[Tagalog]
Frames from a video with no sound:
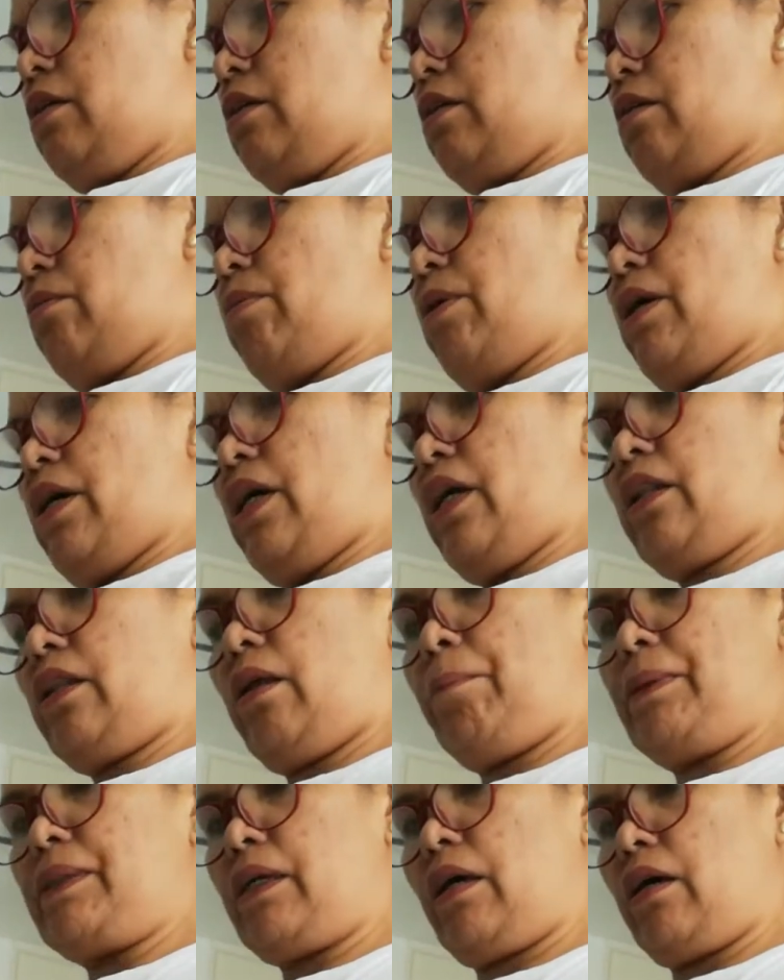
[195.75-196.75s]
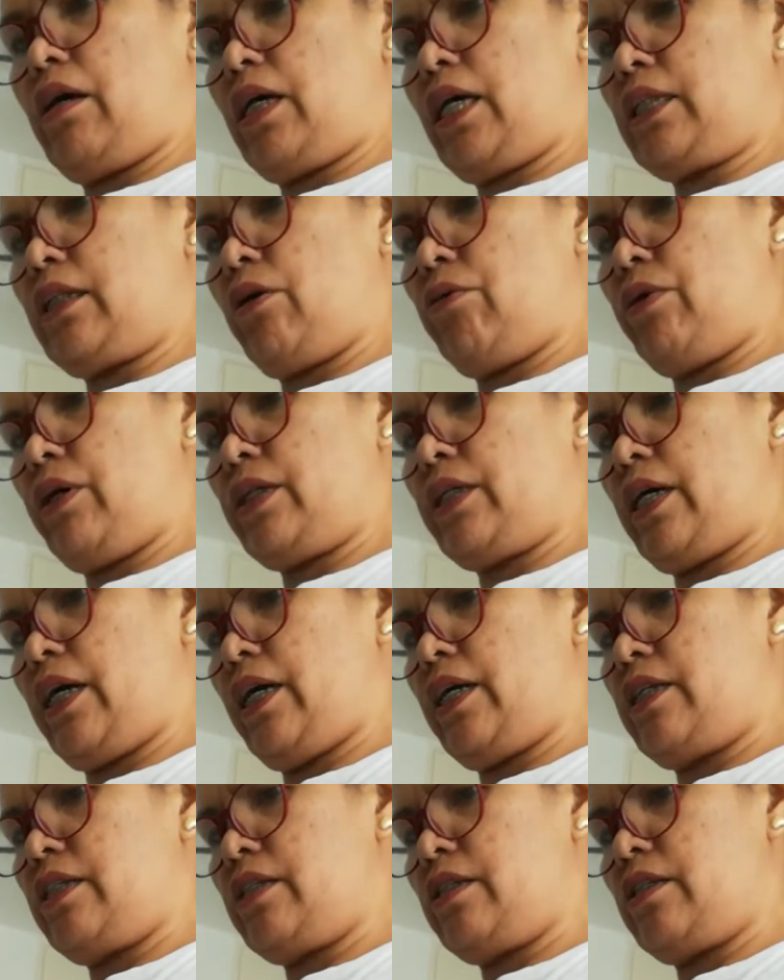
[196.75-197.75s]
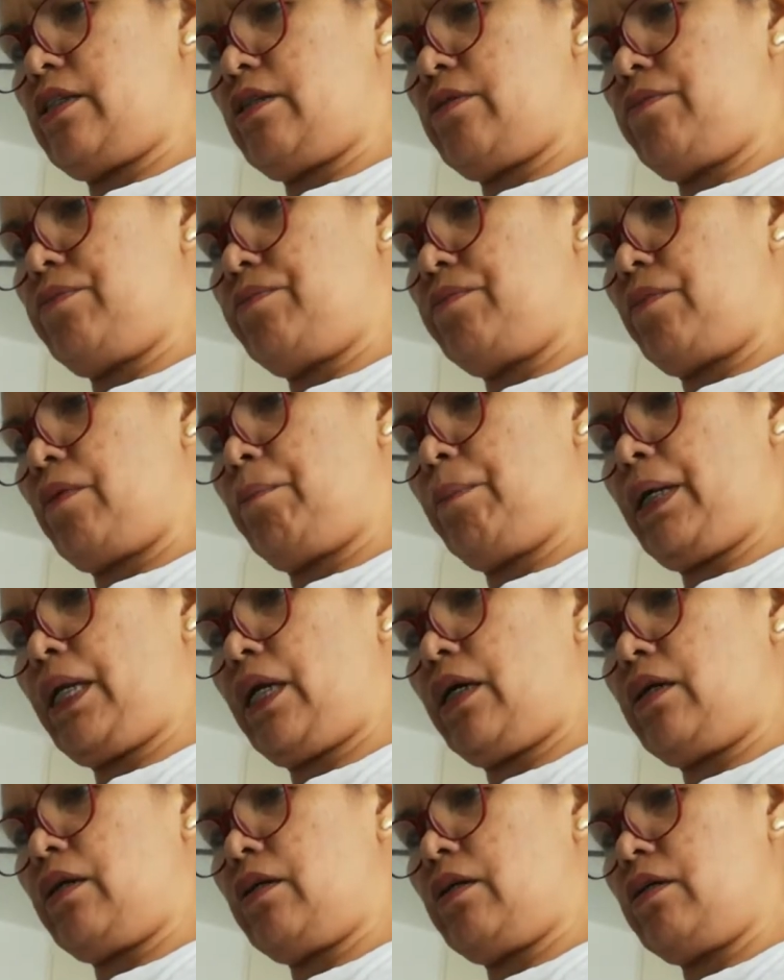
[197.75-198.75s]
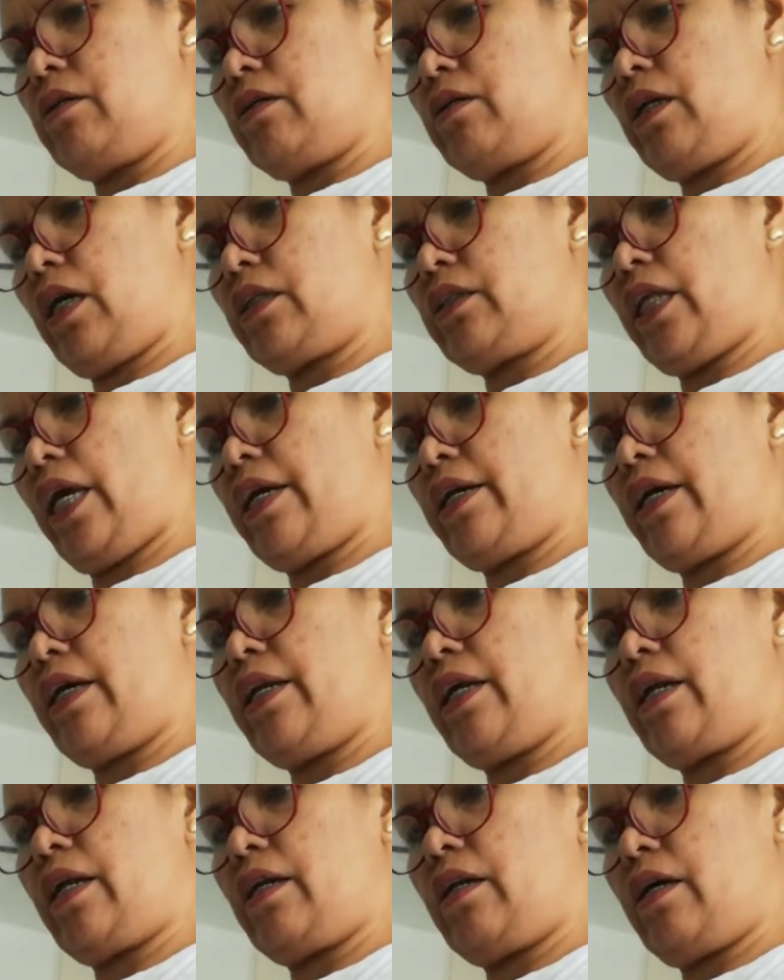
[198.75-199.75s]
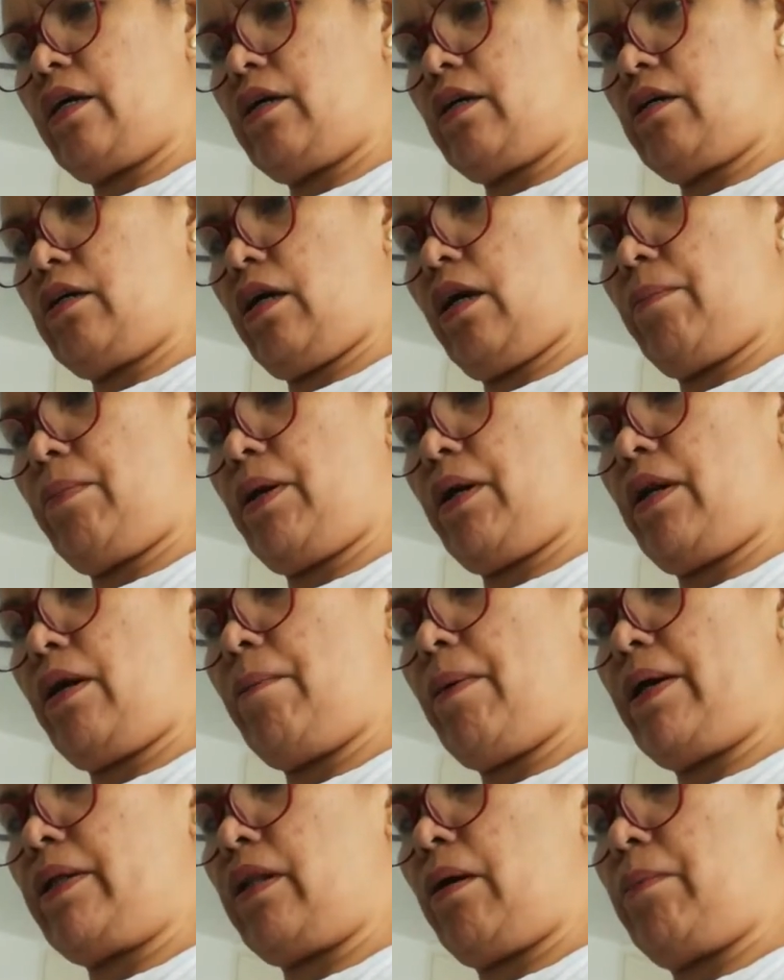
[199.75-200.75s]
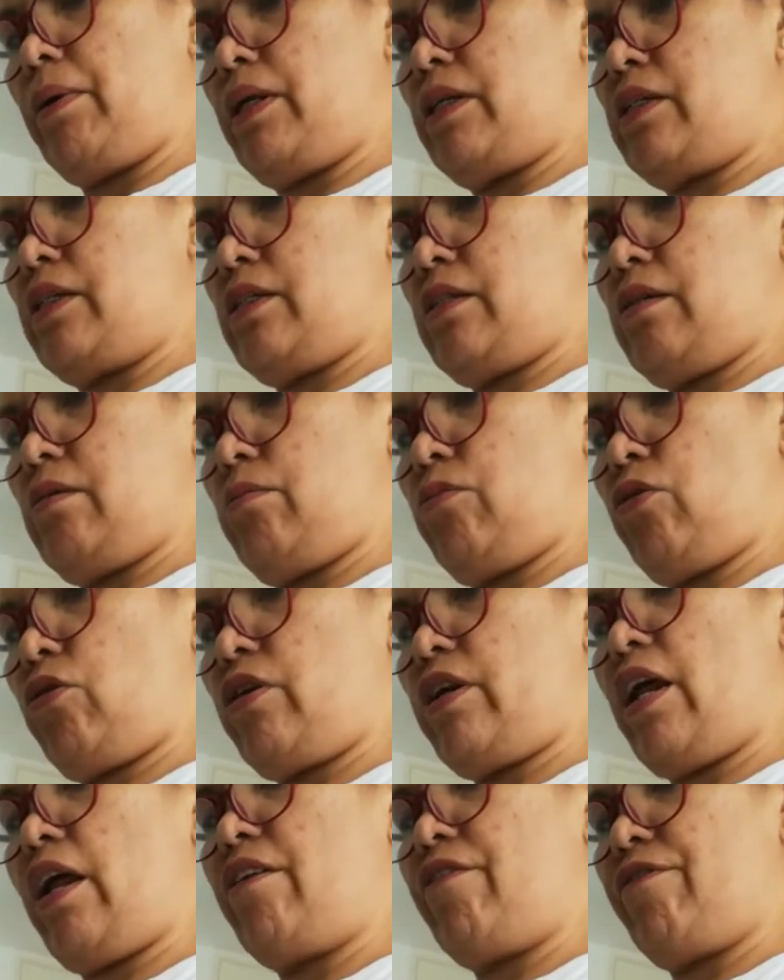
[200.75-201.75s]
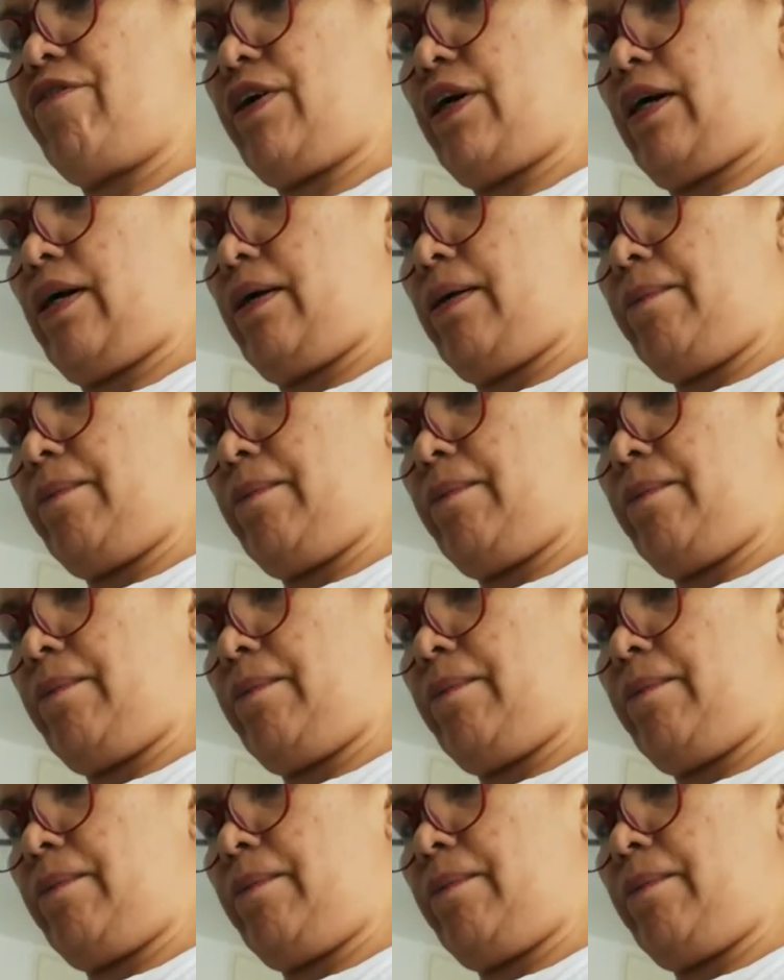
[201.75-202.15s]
Diba? Healthy pa sa katawan guys. Parang nag-take ka na rin ng everyday vitamins. More than pa.